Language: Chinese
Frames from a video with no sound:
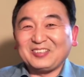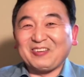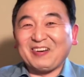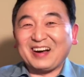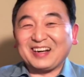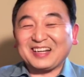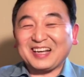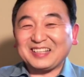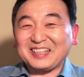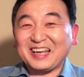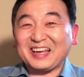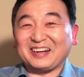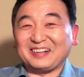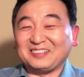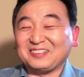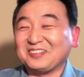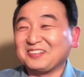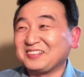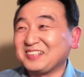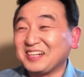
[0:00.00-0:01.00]
对吧？看电
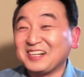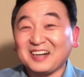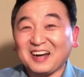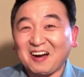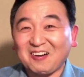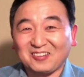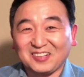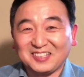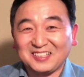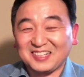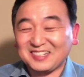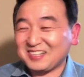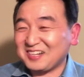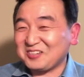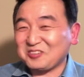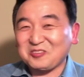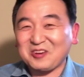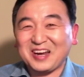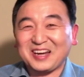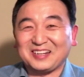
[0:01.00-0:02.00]
影就是谁是好人呢，谁
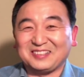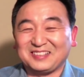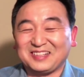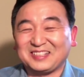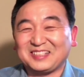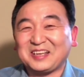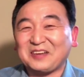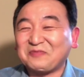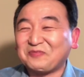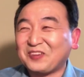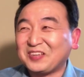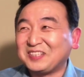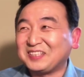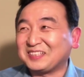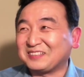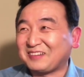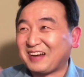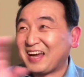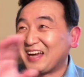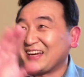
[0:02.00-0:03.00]
是坏人呢？先分
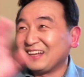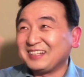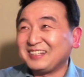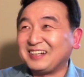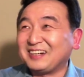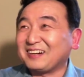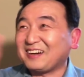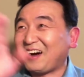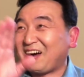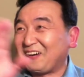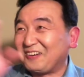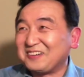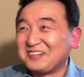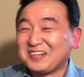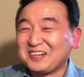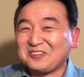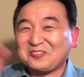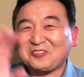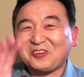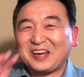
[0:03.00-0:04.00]
清楚来，谁是好人，
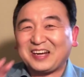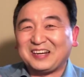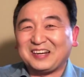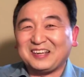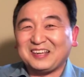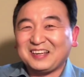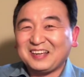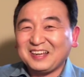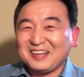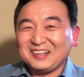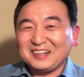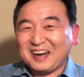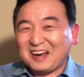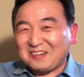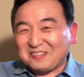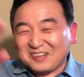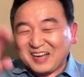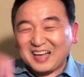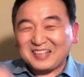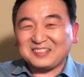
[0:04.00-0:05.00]
谁是坏人，然
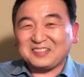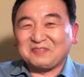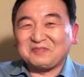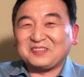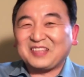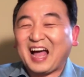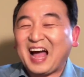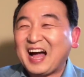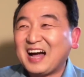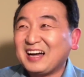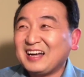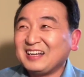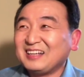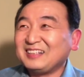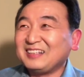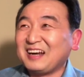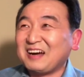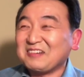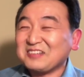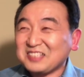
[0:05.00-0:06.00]
后看怎么打，
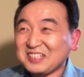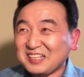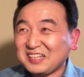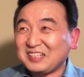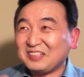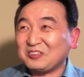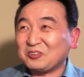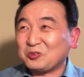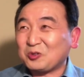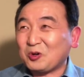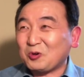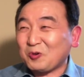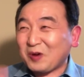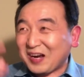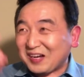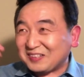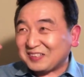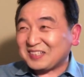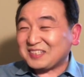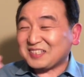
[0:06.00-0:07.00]
然后心里就说
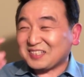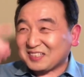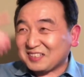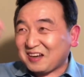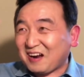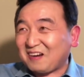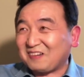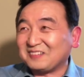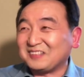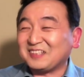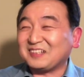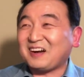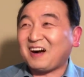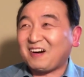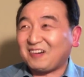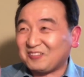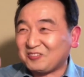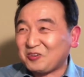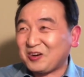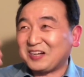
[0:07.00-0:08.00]
坏人得死，好人得
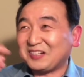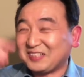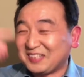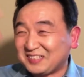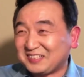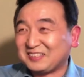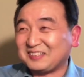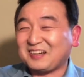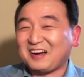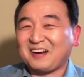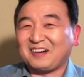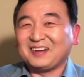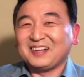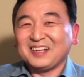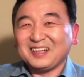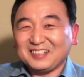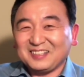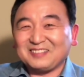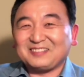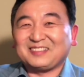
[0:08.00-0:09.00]
好，坏人得死，好
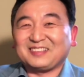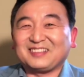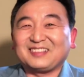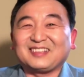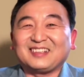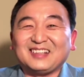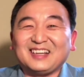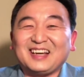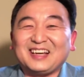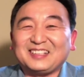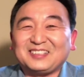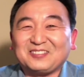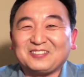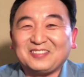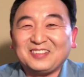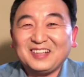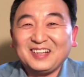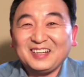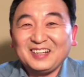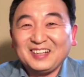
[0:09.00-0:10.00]
就哎就，